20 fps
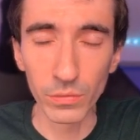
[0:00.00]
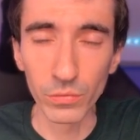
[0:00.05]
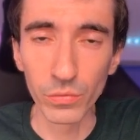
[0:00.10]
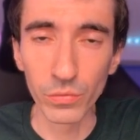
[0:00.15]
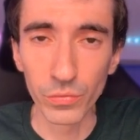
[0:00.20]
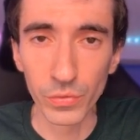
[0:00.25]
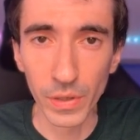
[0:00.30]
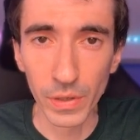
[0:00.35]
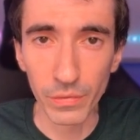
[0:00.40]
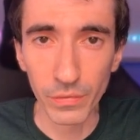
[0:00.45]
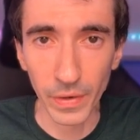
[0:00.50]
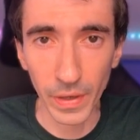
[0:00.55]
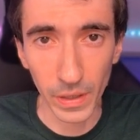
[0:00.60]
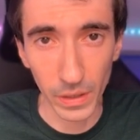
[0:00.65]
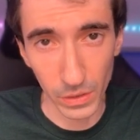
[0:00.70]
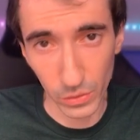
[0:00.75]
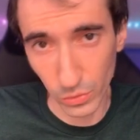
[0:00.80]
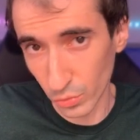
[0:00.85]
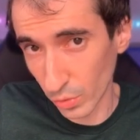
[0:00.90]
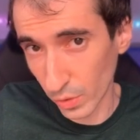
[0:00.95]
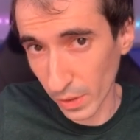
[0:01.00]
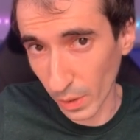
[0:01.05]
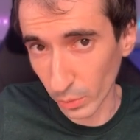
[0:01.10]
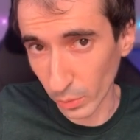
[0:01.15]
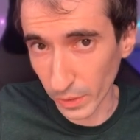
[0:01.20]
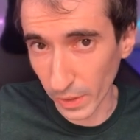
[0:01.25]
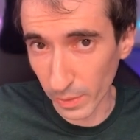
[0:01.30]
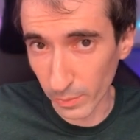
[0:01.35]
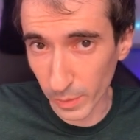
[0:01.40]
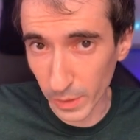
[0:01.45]
vous voulez faire du
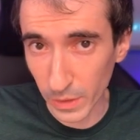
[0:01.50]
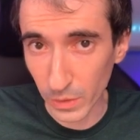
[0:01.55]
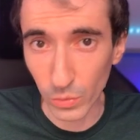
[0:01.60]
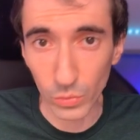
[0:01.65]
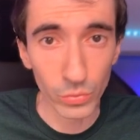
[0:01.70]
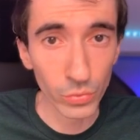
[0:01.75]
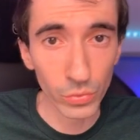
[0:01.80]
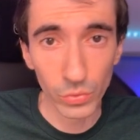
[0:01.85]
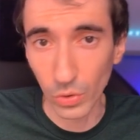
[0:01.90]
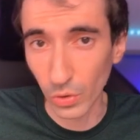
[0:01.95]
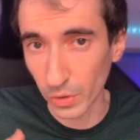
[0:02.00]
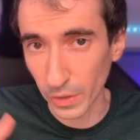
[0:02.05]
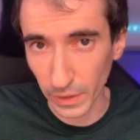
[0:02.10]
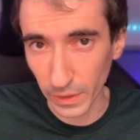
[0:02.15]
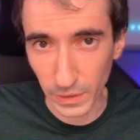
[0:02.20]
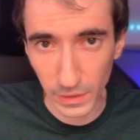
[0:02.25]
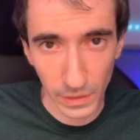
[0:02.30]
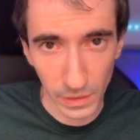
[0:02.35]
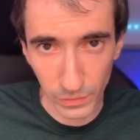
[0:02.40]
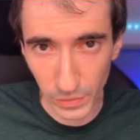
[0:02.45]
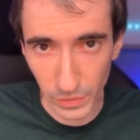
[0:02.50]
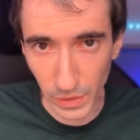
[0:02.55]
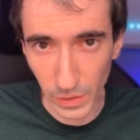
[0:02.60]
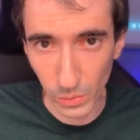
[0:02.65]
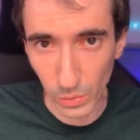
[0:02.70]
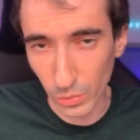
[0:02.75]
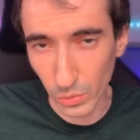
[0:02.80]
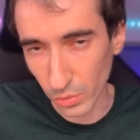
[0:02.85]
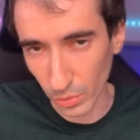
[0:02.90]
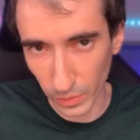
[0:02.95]
cloud gaming ou regarder des
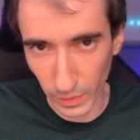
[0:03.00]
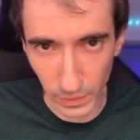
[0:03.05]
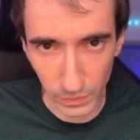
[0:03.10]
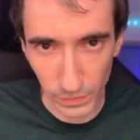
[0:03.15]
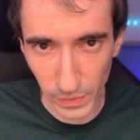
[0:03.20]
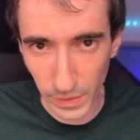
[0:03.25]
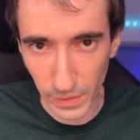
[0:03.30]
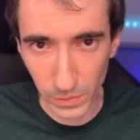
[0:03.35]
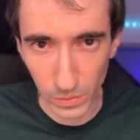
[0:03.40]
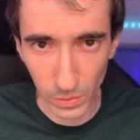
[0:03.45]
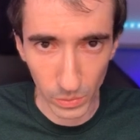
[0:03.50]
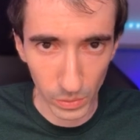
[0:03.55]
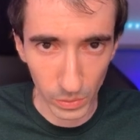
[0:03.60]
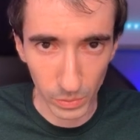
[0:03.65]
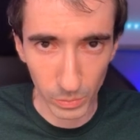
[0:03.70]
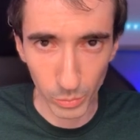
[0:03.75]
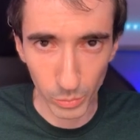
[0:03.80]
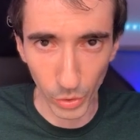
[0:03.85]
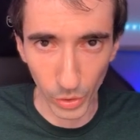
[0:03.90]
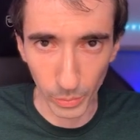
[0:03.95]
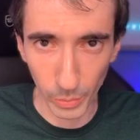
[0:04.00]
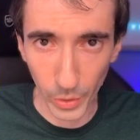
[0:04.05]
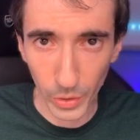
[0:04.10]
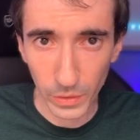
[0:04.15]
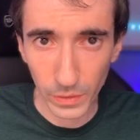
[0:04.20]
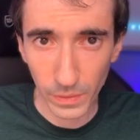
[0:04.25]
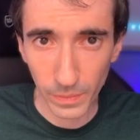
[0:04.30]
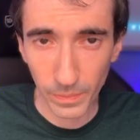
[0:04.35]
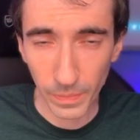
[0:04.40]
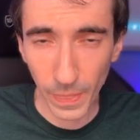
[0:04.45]
vidéos sur Netflix, euh, peu
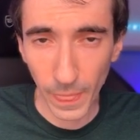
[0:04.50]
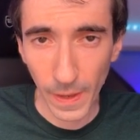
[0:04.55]
importe,